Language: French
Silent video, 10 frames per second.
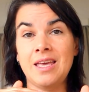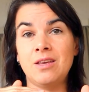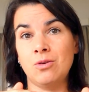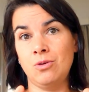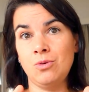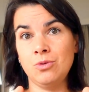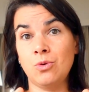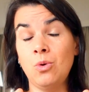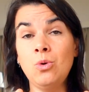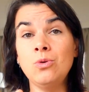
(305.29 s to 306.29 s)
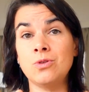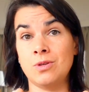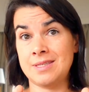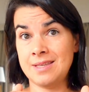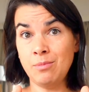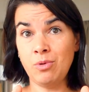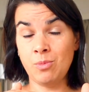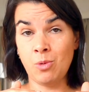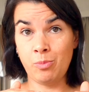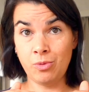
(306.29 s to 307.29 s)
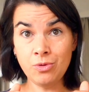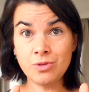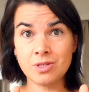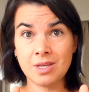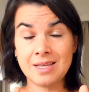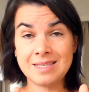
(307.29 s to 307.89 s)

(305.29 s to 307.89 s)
et que l'autre ose simplement plus